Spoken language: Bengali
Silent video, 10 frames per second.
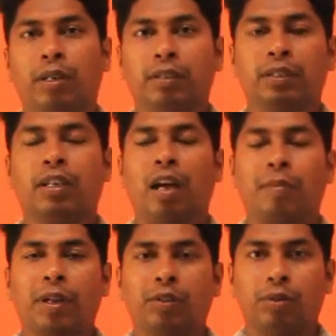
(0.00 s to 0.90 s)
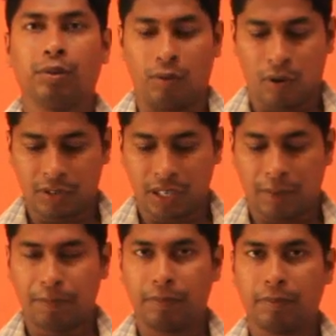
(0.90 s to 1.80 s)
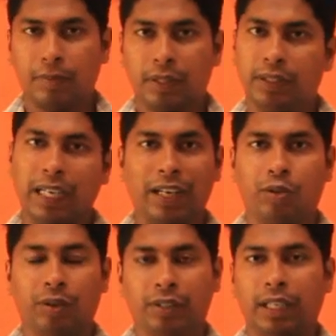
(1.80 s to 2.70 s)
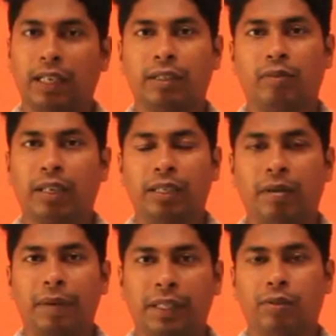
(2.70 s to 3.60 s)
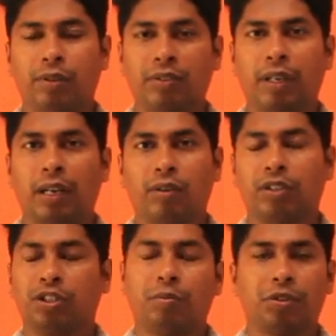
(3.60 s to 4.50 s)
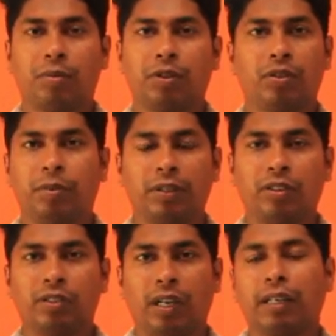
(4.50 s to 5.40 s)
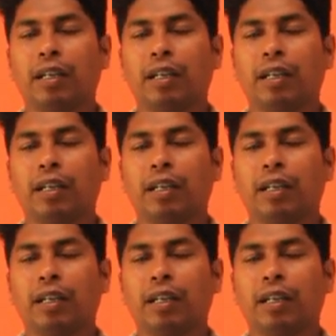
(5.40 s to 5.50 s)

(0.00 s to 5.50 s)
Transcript: যে আমরা তো হোয়াটসঅ্যাপ চ্যাট করি চ্যাটগুলো কীভাবে কী করতে হয় না করতে হয় সব কিছু আমরা তো বৃত্তান্ত জানি